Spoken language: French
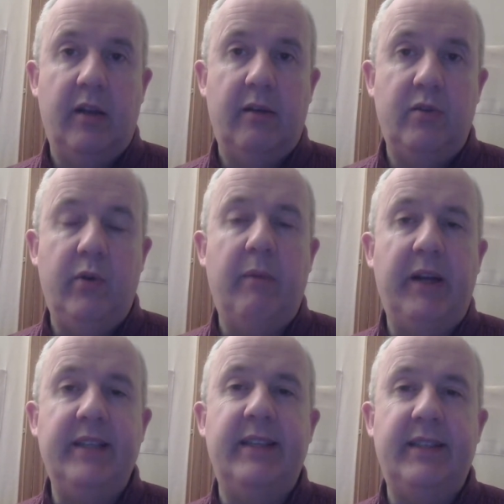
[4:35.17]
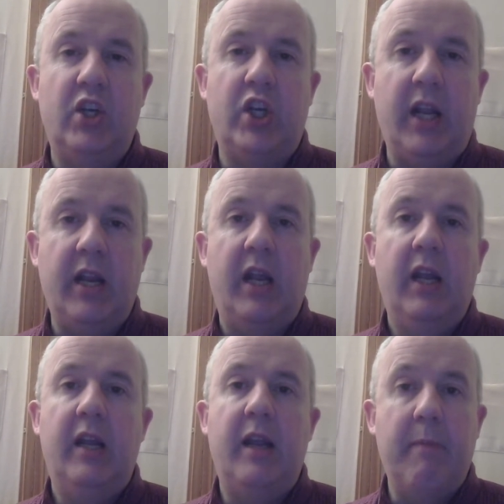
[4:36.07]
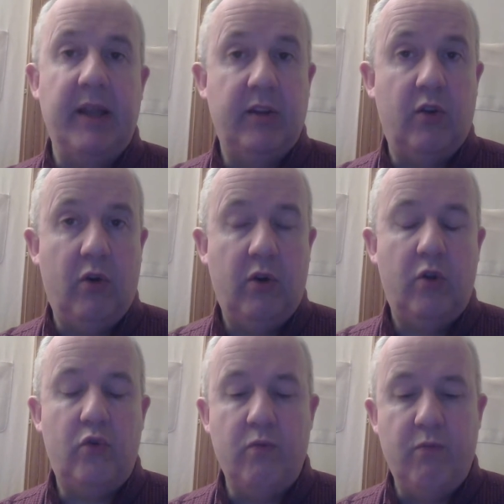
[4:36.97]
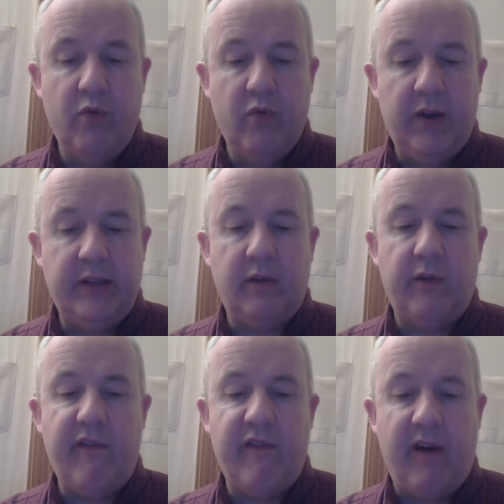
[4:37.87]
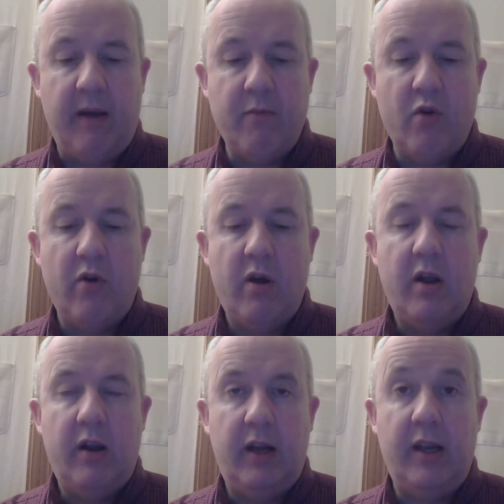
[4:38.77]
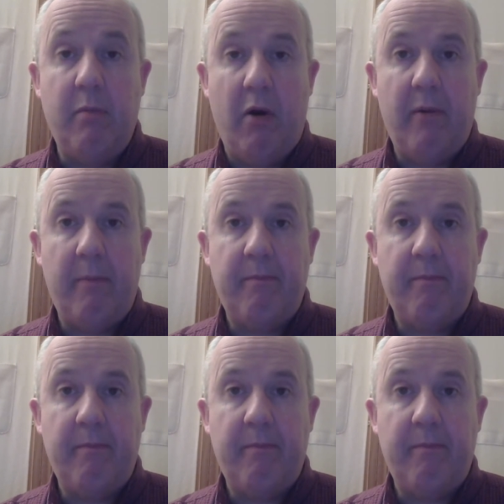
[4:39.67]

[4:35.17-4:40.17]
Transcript: Dieu a brisé ces chaînes et maintenant nous pouvons être vraiment libres.